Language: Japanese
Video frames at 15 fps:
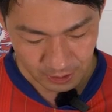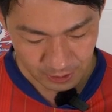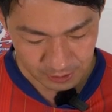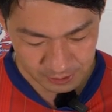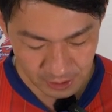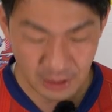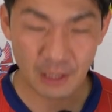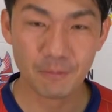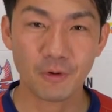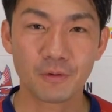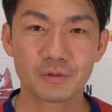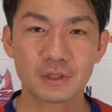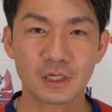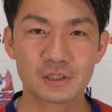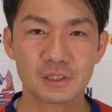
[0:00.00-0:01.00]
えー、前回も
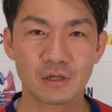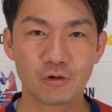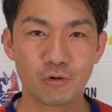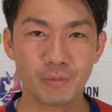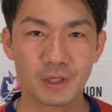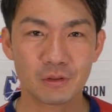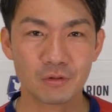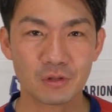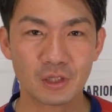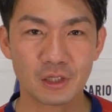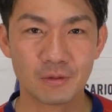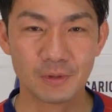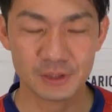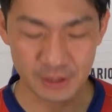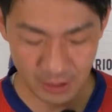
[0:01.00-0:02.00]
たくさんコメントいただ
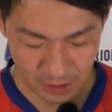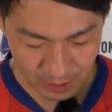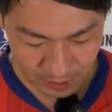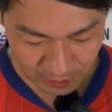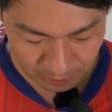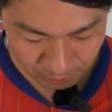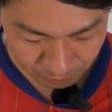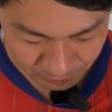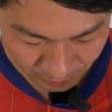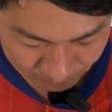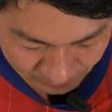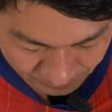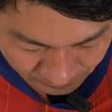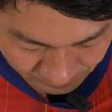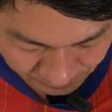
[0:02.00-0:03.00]
きましてありがとうござい
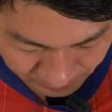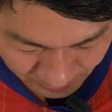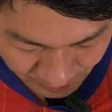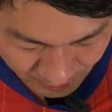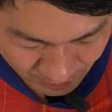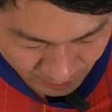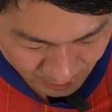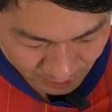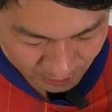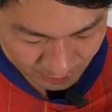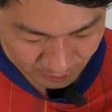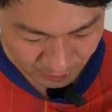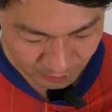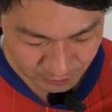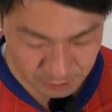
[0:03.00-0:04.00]
ます、
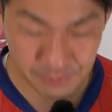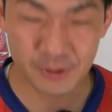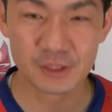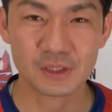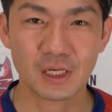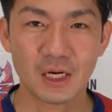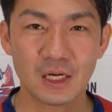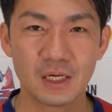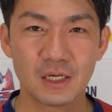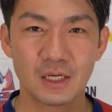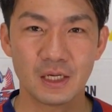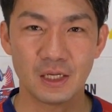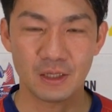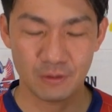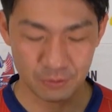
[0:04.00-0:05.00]
えー、一部ですが、
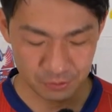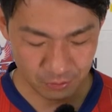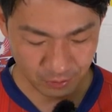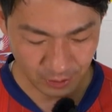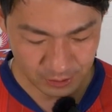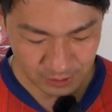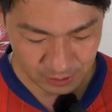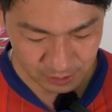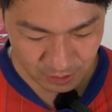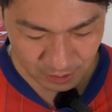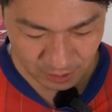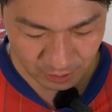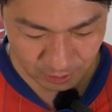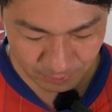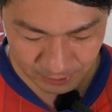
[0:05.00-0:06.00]
えー、ご紹介させてい
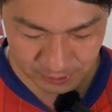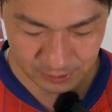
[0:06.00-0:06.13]
ただきま